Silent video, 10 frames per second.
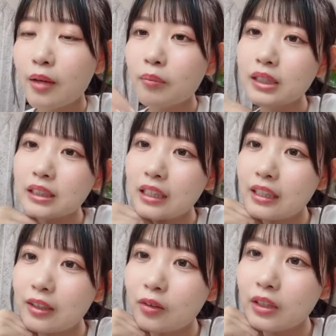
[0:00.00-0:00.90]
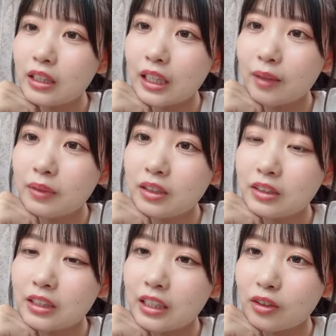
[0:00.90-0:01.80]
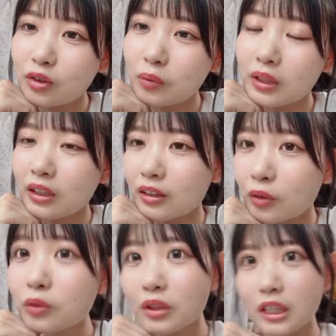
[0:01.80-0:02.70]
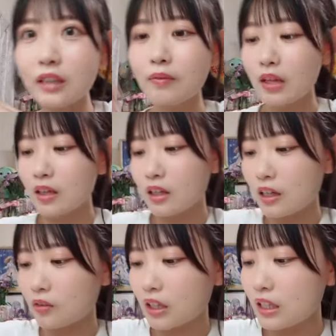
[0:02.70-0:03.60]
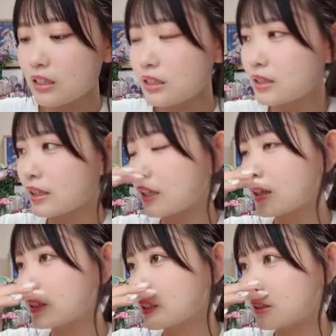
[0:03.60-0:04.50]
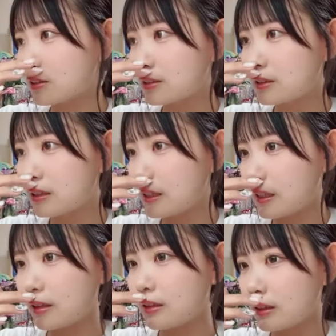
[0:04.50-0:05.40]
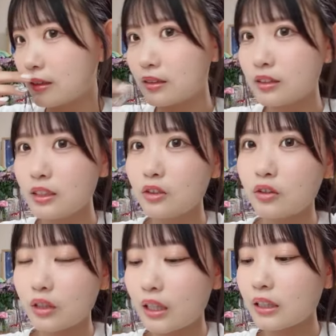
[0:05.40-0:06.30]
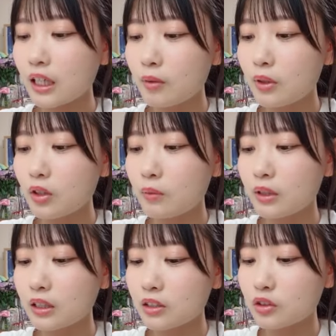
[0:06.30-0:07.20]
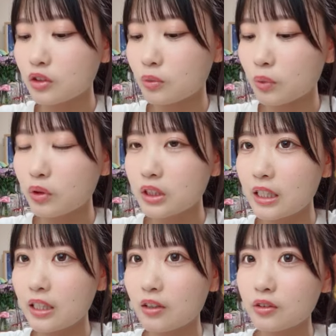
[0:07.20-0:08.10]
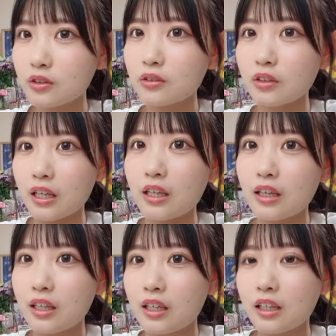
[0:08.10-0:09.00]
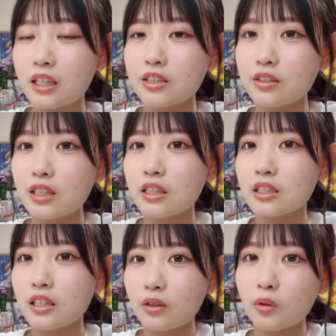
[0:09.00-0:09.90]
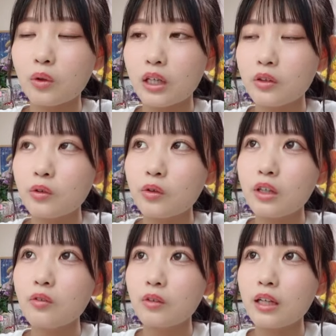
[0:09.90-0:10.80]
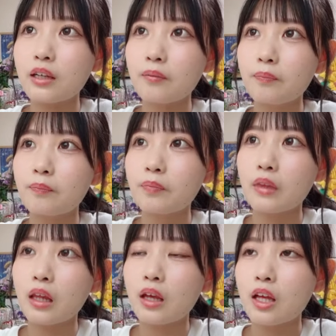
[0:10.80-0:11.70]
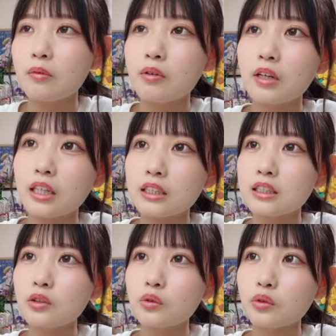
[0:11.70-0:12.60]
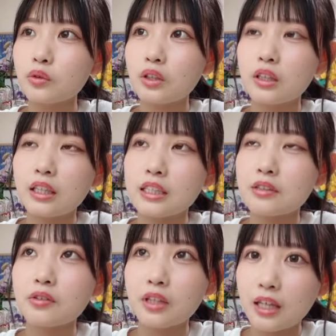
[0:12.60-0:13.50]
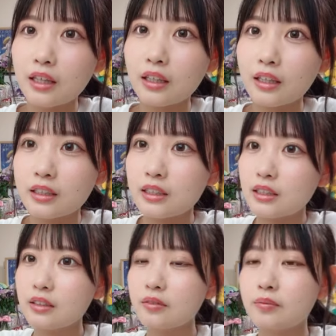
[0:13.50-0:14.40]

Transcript: まさかいい公演で高めのツインやると思わなかった本当にあの K2 がちょっとツインツインというか高めの髪型するとちょっと帽子に影響するのでやりづらいんですけど他の公演はわりかしどんどんできちゃうよねって感じ